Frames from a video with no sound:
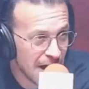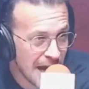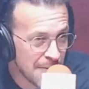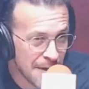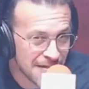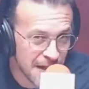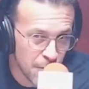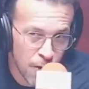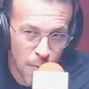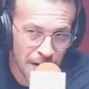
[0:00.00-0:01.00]

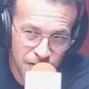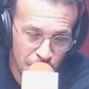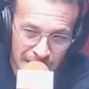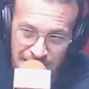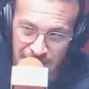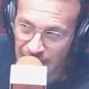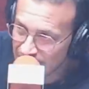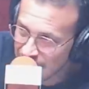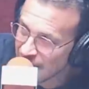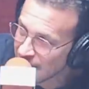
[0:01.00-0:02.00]
alimentan un comercio
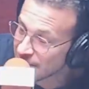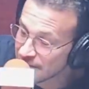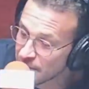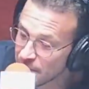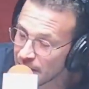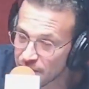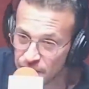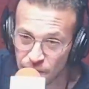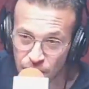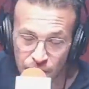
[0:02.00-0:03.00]
bilateral que es
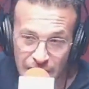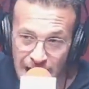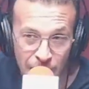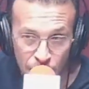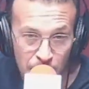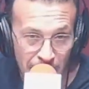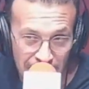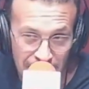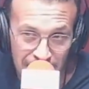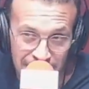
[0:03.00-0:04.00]
beneficioso de las dos
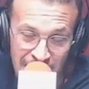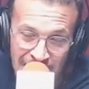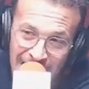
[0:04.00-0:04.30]
maneras.